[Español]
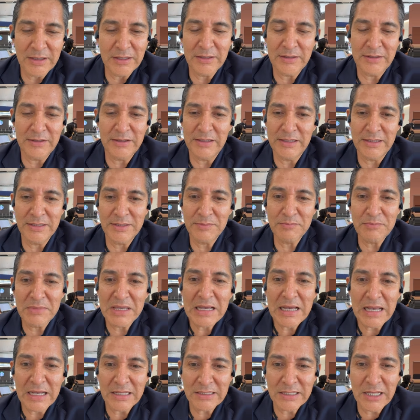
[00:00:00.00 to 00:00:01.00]
Eh, es
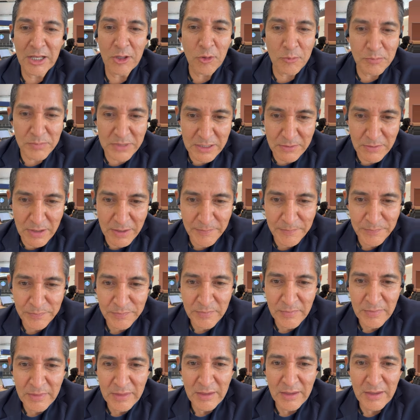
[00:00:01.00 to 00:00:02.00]
mi casa adoptiva.
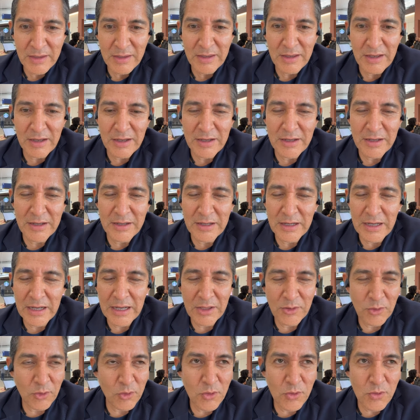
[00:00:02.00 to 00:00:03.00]

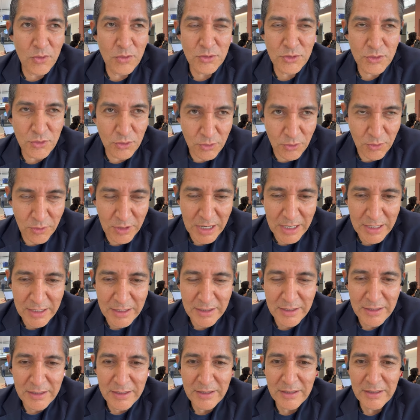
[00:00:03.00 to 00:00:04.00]
Adoro Sonora
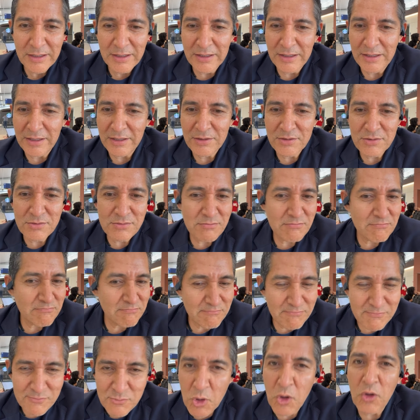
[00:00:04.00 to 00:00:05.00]

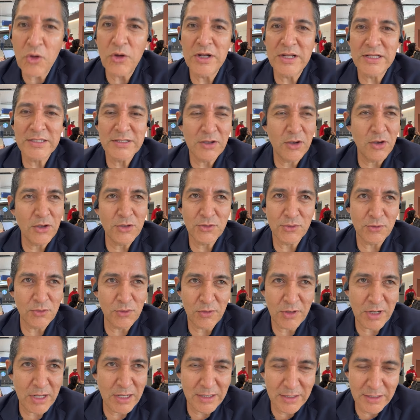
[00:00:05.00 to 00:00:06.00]
todo el estado de
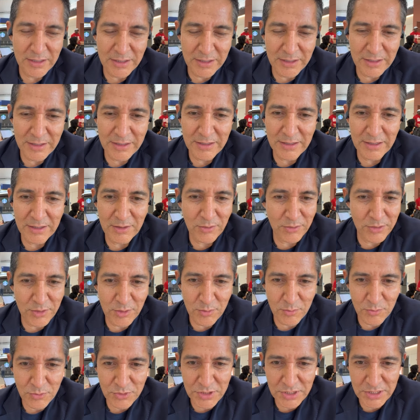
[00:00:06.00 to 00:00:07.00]
Sonora. Eh, lo
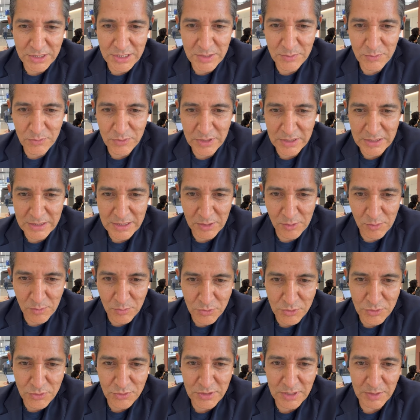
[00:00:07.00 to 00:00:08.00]
quiero muchísimo y tengo
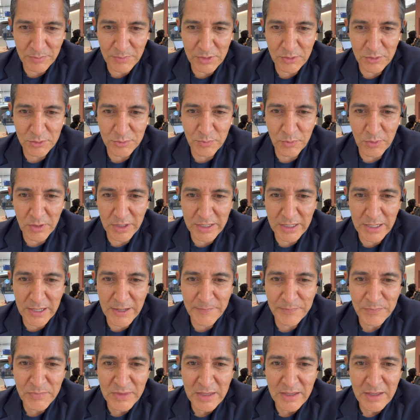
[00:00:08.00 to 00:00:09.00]
muchos amigos por
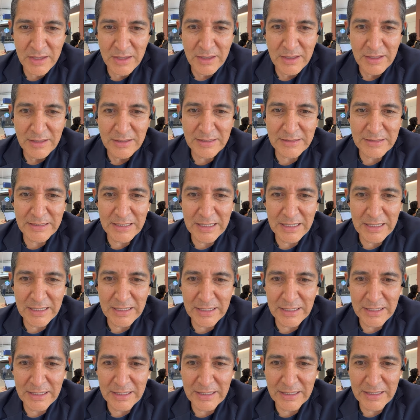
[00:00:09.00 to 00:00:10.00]
allá.
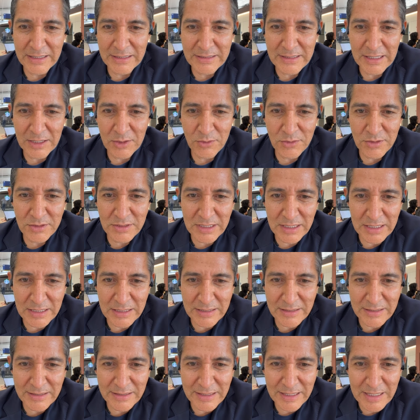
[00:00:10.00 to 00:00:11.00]
Desde, eh, saludos
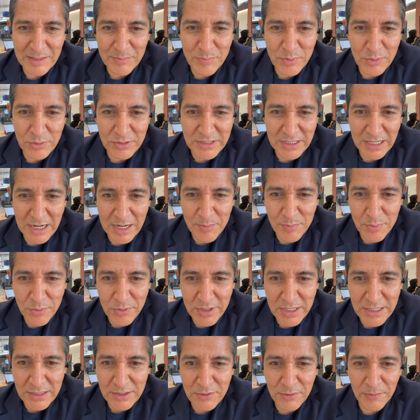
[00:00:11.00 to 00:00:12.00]
del... El, será el
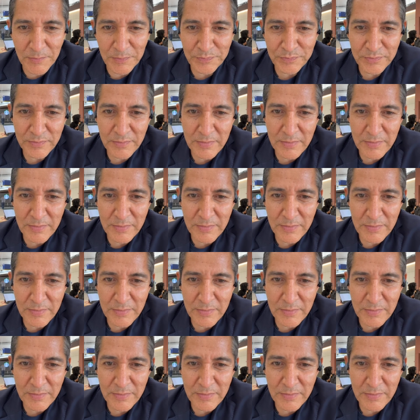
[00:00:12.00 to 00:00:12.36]
progreso.